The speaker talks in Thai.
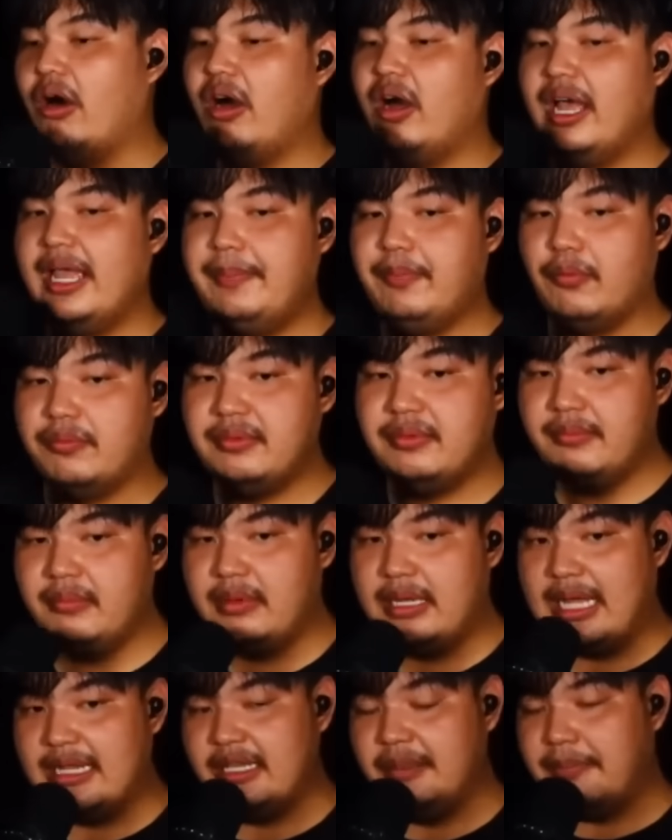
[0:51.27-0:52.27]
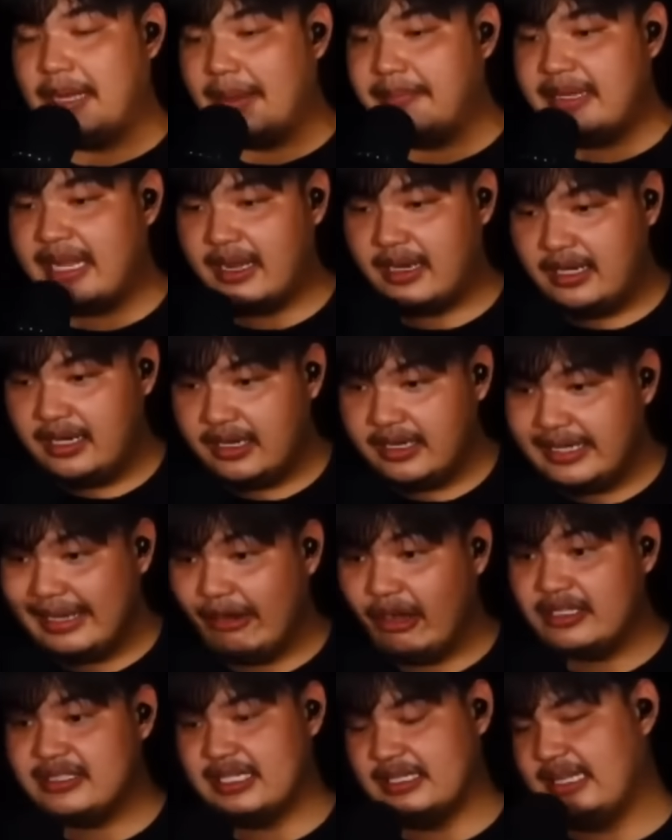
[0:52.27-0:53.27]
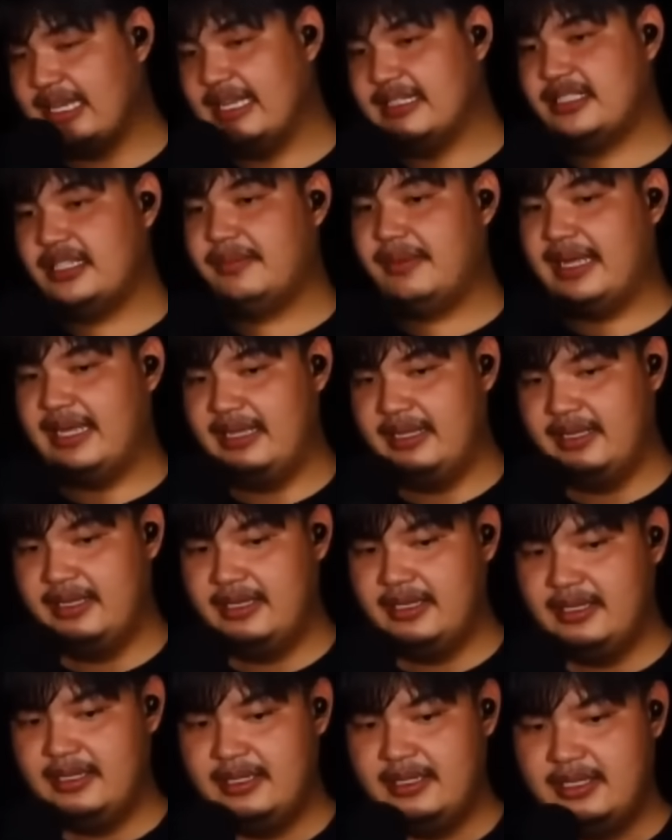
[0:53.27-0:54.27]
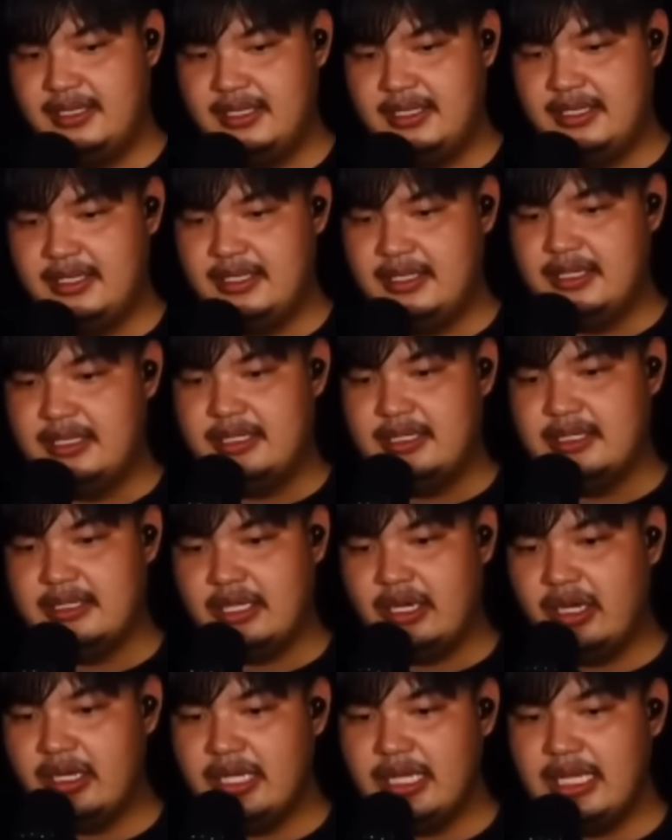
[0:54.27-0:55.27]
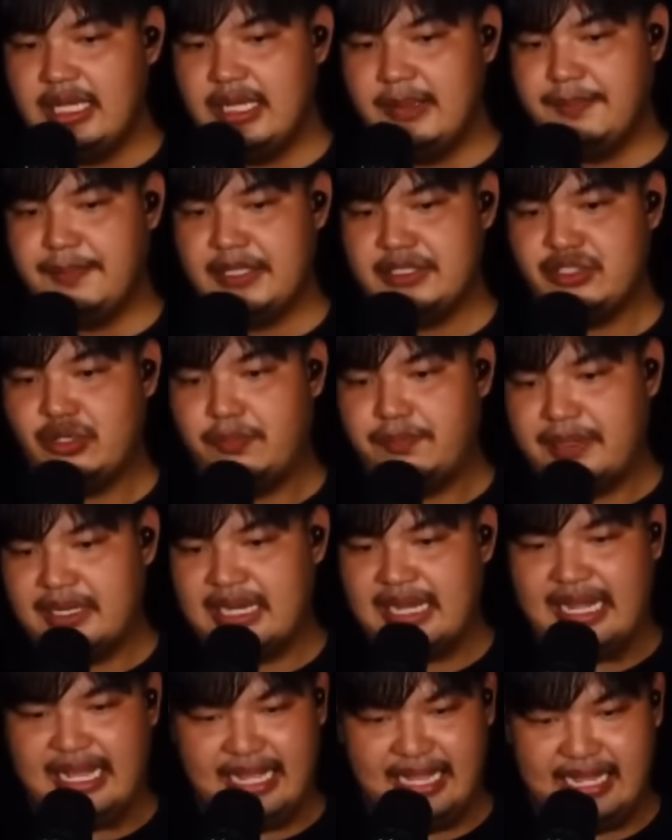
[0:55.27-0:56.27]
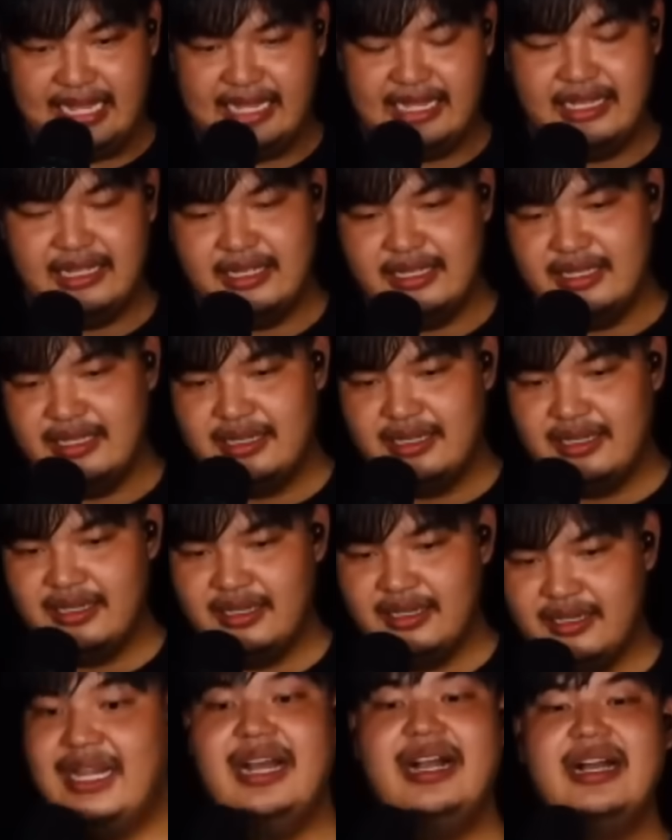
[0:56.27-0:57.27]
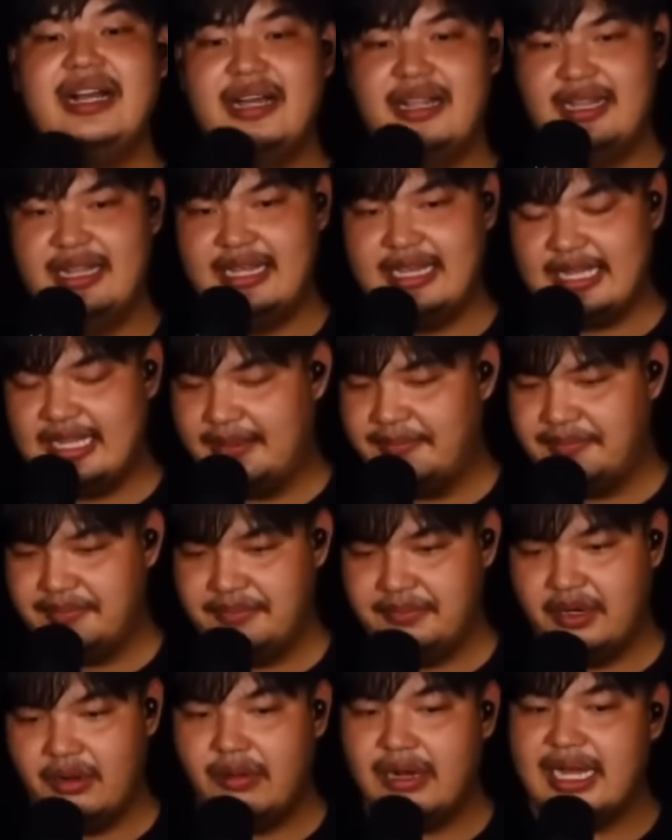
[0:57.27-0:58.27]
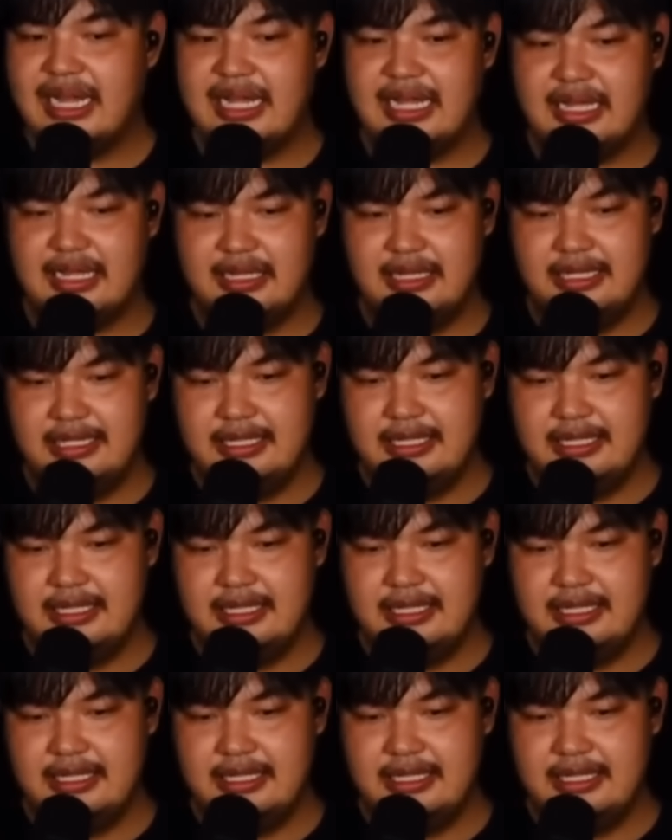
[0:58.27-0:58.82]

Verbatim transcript: อ๋อ ให้ผมอธิบอัปเดตเรื่องเดียวออนสเตทใช่ไหมตอนนี้ประสบปัญหาเรื่องเงินเลยครับ เพราะว่า